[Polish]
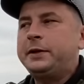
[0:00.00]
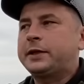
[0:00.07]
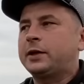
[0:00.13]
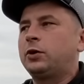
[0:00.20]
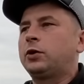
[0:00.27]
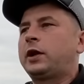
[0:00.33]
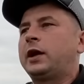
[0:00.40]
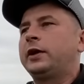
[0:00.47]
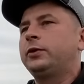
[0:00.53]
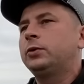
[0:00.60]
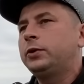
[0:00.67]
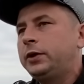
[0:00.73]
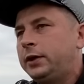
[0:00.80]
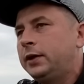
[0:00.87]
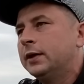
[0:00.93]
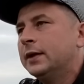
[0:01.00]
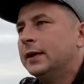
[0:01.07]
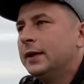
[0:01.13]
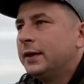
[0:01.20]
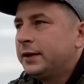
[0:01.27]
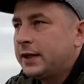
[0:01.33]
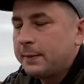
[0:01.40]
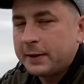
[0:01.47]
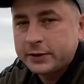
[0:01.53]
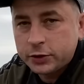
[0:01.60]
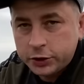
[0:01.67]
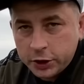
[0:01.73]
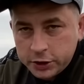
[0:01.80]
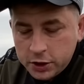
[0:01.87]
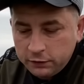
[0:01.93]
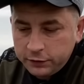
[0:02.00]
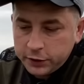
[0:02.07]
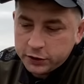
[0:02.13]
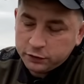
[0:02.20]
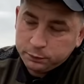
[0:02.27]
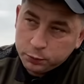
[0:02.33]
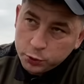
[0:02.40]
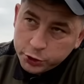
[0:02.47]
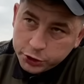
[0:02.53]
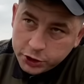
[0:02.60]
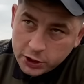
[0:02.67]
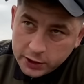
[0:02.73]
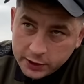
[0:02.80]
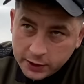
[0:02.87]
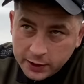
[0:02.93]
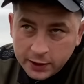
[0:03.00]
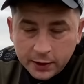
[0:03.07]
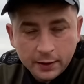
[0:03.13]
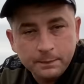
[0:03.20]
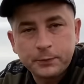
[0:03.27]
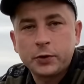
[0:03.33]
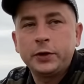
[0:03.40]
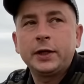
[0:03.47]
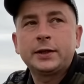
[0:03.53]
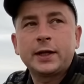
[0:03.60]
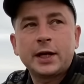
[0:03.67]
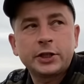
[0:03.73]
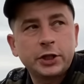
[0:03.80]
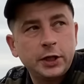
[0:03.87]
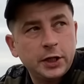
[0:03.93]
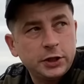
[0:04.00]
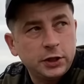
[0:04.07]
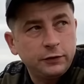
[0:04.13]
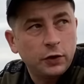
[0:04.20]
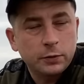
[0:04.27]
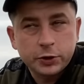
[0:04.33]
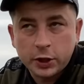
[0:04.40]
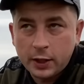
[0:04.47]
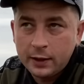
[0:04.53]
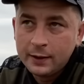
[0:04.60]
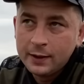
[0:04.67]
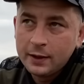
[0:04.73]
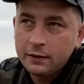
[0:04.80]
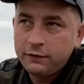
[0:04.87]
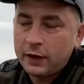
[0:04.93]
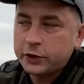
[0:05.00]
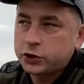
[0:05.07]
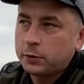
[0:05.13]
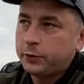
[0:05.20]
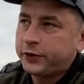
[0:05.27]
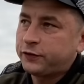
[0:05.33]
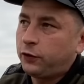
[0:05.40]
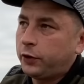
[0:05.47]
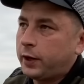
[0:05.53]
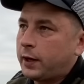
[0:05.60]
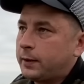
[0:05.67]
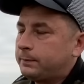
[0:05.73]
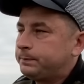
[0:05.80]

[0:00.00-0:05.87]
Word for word: tego kraju i nie ma co się dziwić. Wpuścili ich, to niech teraz się nie dziwią, że walczą o swoje.